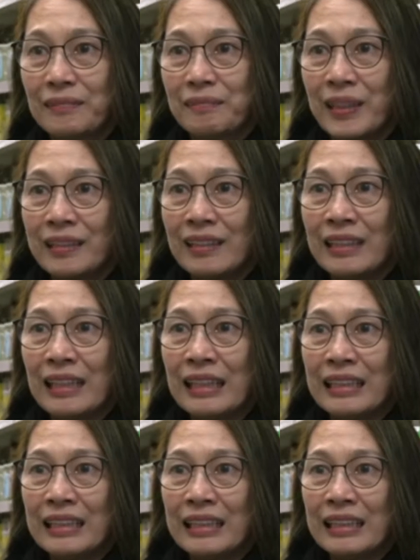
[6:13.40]

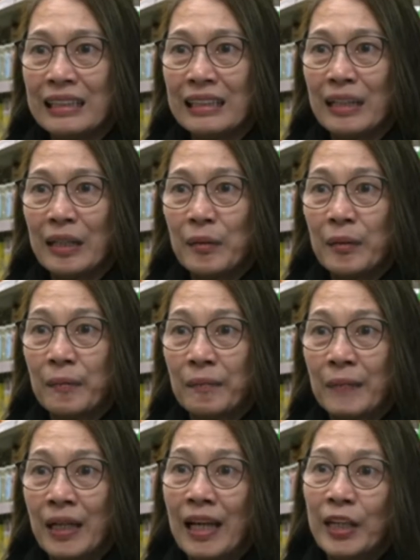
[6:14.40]
Pagiging
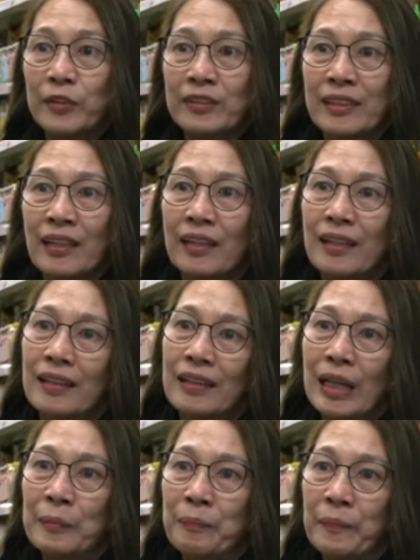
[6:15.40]
malayo sa
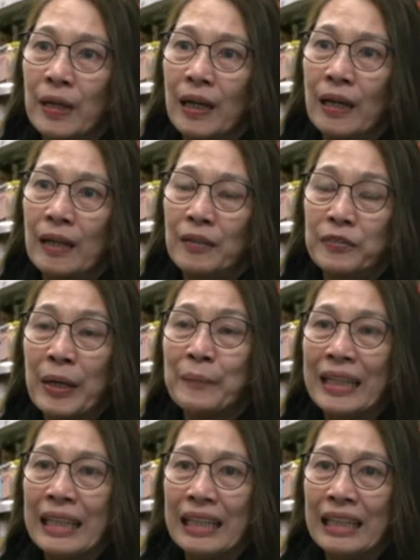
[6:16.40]
uh,
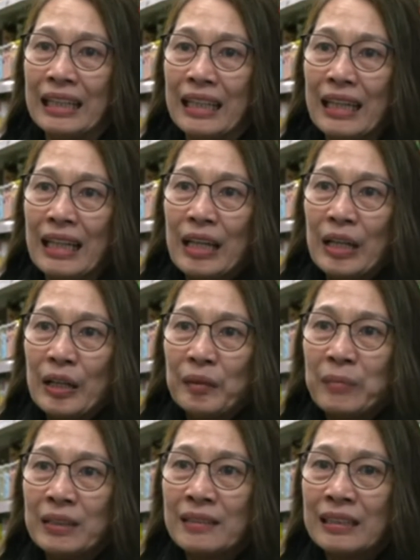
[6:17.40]
family,
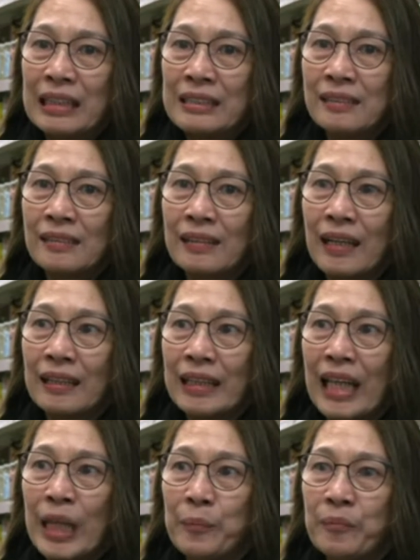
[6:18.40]
But since ang
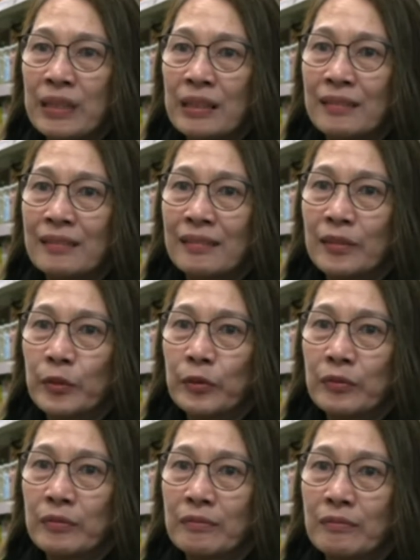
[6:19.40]
aim is
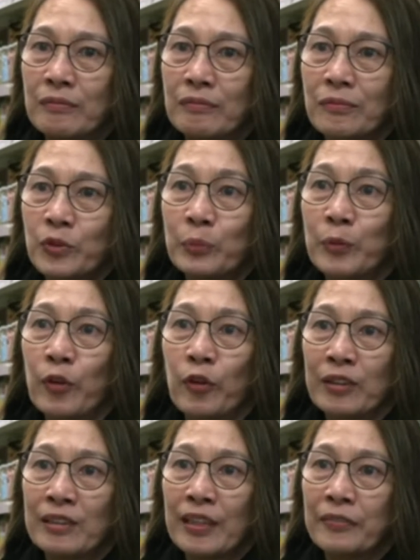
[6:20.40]
yung
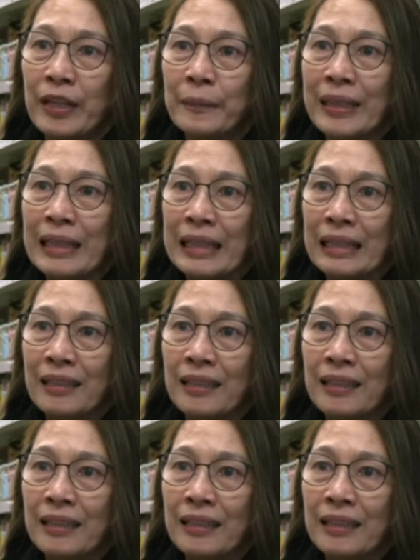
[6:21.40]
tumulong sa family,